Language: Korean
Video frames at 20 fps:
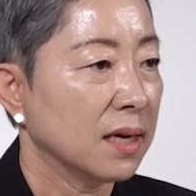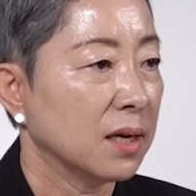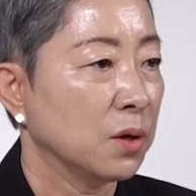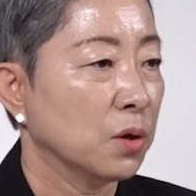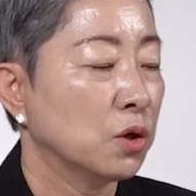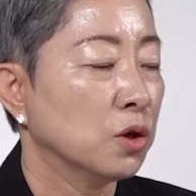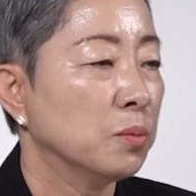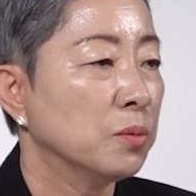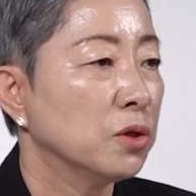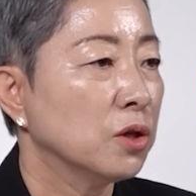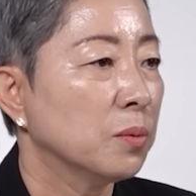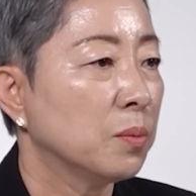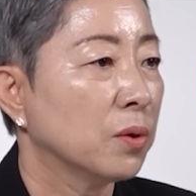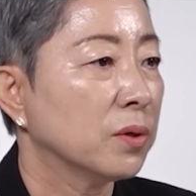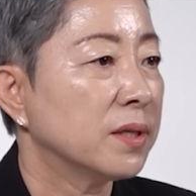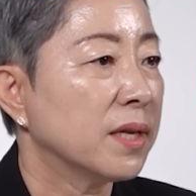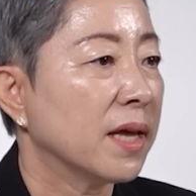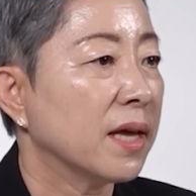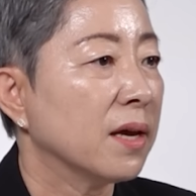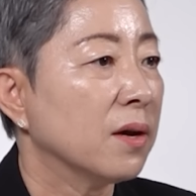자, 여러분들
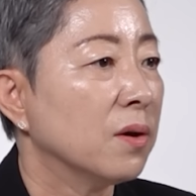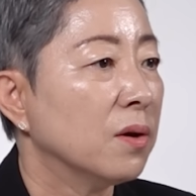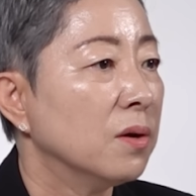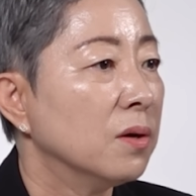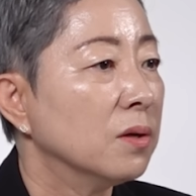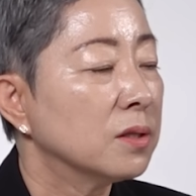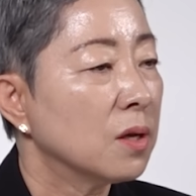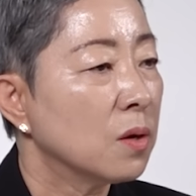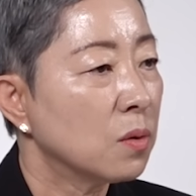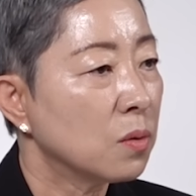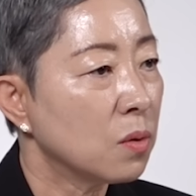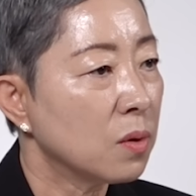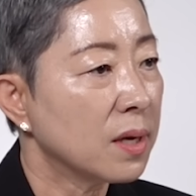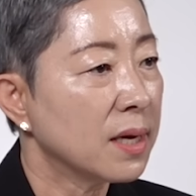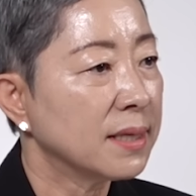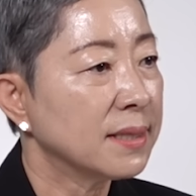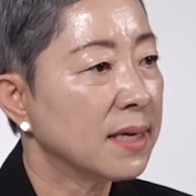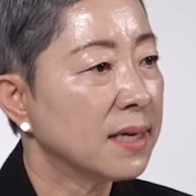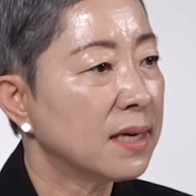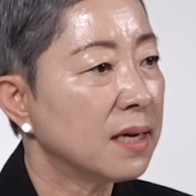보세요.
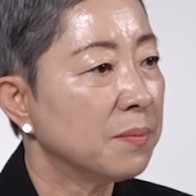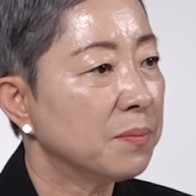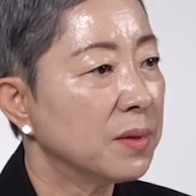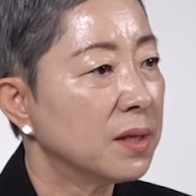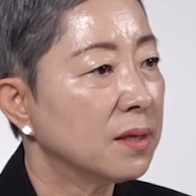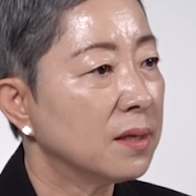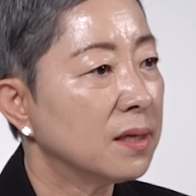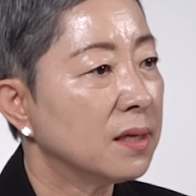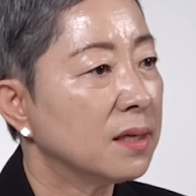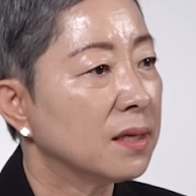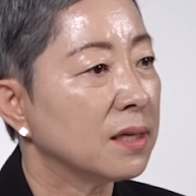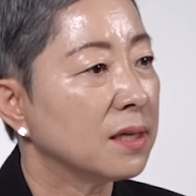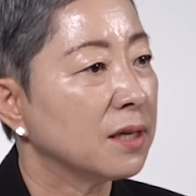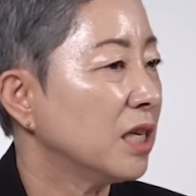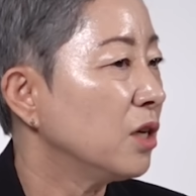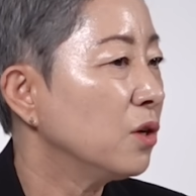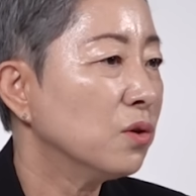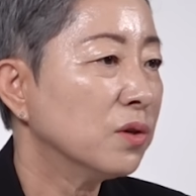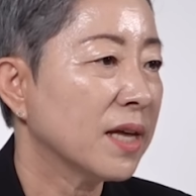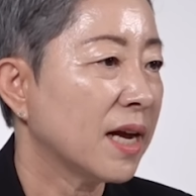성공한 사람들
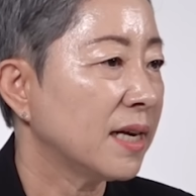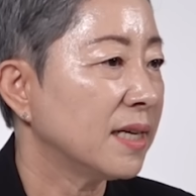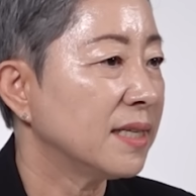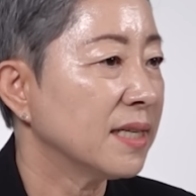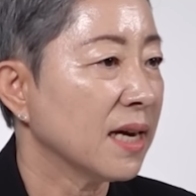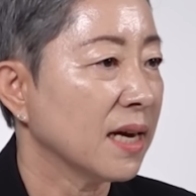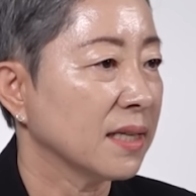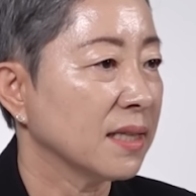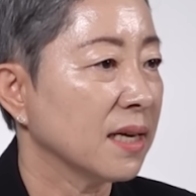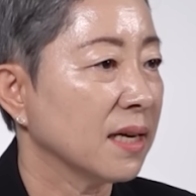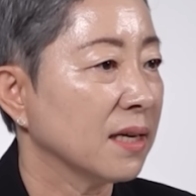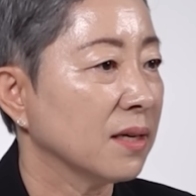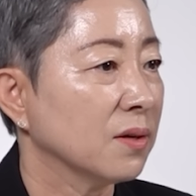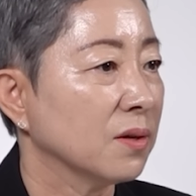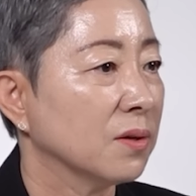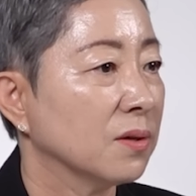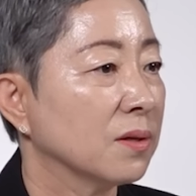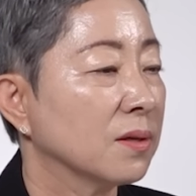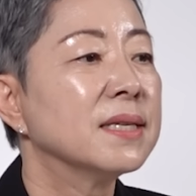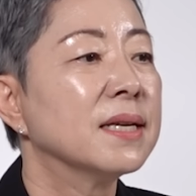이유 달지
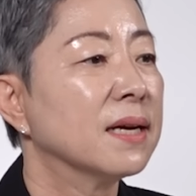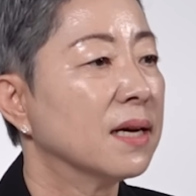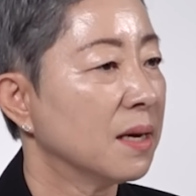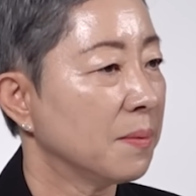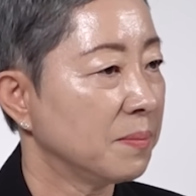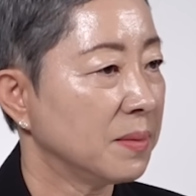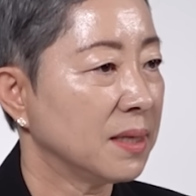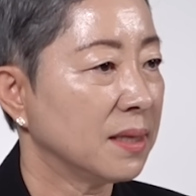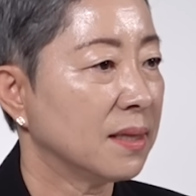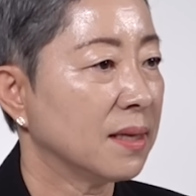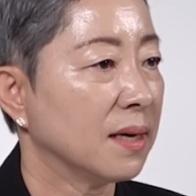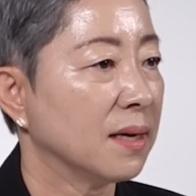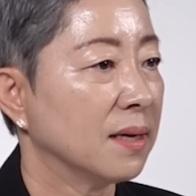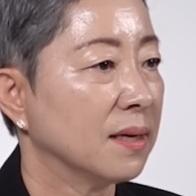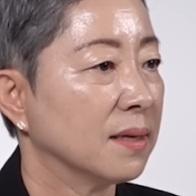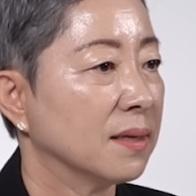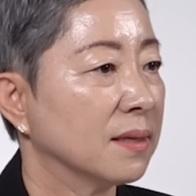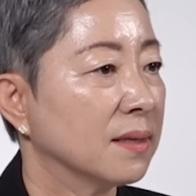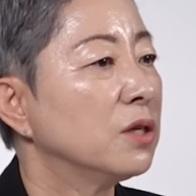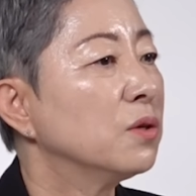않아요. 그냥
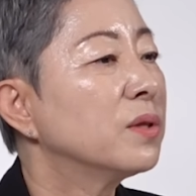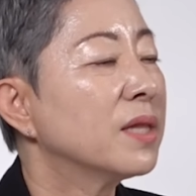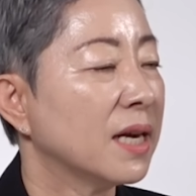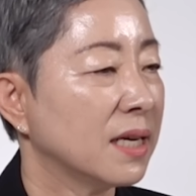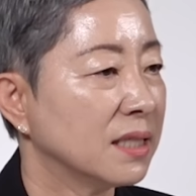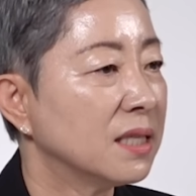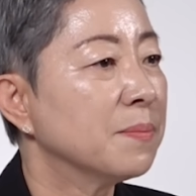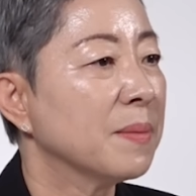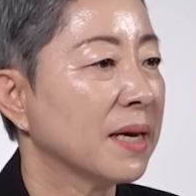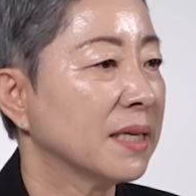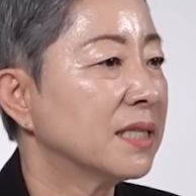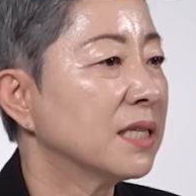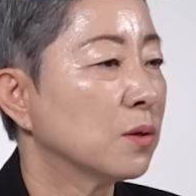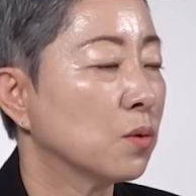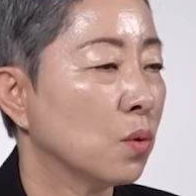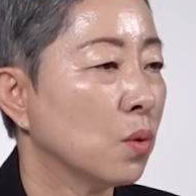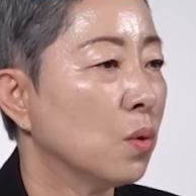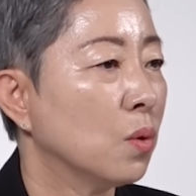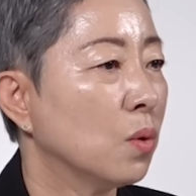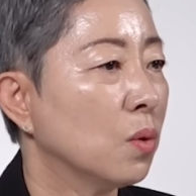합니다. 이유 달지
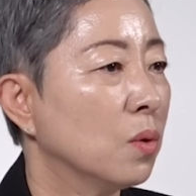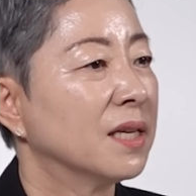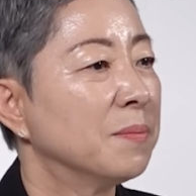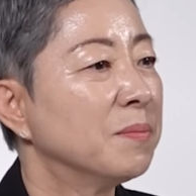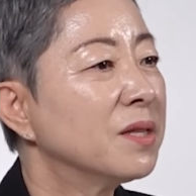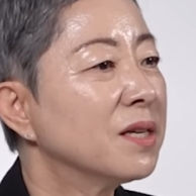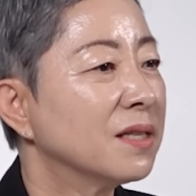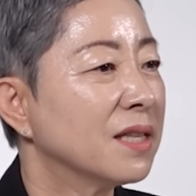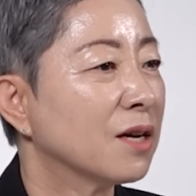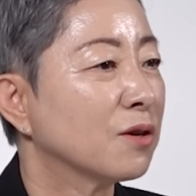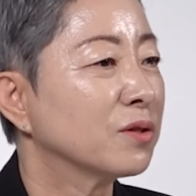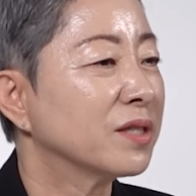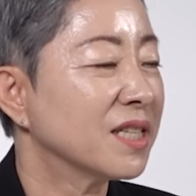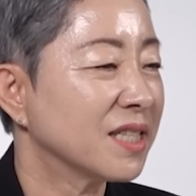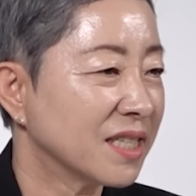마시고 힘들다고